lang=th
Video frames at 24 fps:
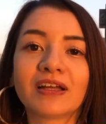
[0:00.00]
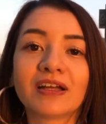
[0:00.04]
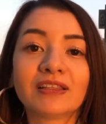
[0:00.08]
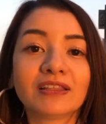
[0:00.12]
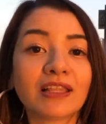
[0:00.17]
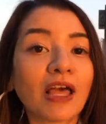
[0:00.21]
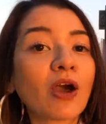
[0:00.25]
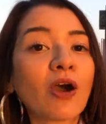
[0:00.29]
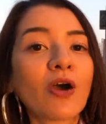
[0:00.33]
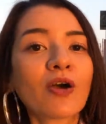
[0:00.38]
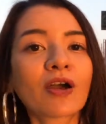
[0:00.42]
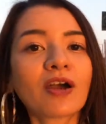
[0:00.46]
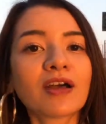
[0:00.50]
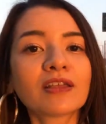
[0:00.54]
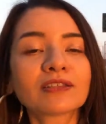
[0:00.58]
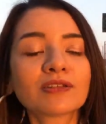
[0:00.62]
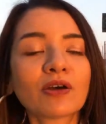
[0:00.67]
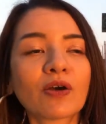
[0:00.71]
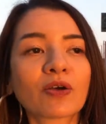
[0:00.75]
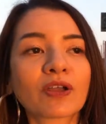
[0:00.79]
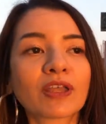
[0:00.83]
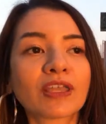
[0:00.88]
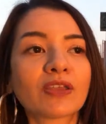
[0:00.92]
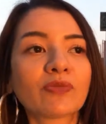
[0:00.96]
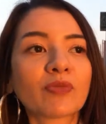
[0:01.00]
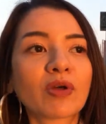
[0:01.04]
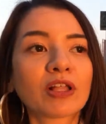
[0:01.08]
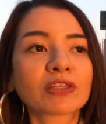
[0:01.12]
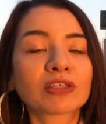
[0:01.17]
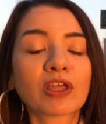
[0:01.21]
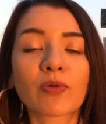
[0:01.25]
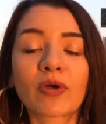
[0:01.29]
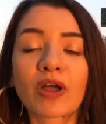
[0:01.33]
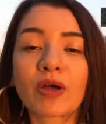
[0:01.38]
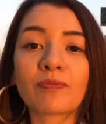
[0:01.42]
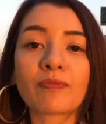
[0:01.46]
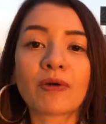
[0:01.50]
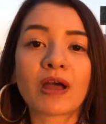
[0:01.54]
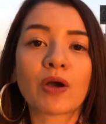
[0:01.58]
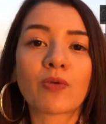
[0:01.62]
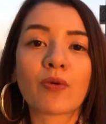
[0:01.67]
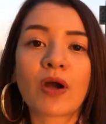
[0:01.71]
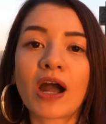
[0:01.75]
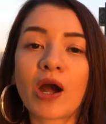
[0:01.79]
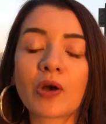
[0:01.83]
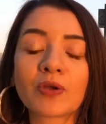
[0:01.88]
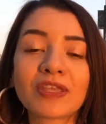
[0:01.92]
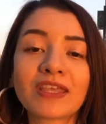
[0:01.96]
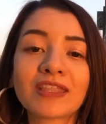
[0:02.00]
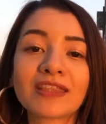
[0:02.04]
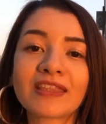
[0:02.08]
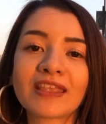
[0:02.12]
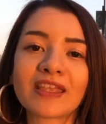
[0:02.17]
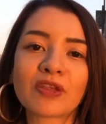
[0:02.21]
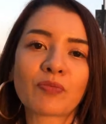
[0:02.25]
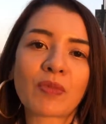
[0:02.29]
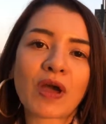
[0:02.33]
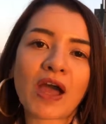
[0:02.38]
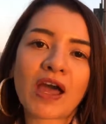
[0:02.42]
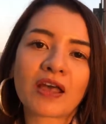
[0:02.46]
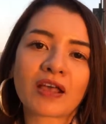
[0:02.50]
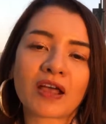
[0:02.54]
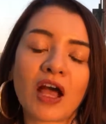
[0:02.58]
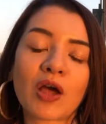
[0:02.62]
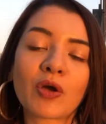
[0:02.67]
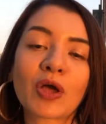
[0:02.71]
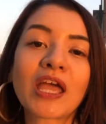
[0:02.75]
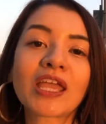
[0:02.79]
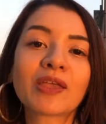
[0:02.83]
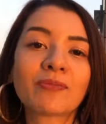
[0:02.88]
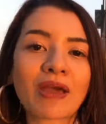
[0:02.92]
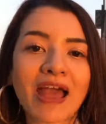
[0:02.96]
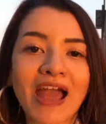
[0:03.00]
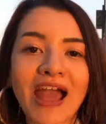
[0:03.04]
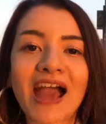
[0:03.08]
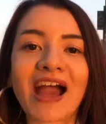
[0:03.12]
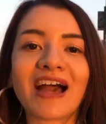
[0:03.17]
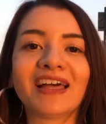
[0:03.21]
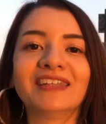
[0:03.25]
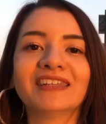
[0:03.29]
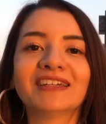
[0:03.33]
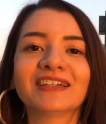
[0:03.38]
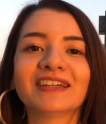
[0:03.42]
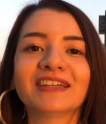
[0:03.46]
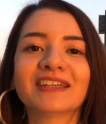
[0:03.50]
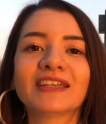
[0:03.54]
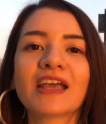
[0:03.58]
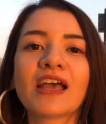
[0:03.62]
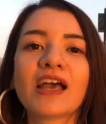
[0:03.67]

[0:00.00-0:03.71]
แล้วเขาก็ส่งอีเมลตอบกลับมาว่าเขายินดีมากก็ให้มาหาเลย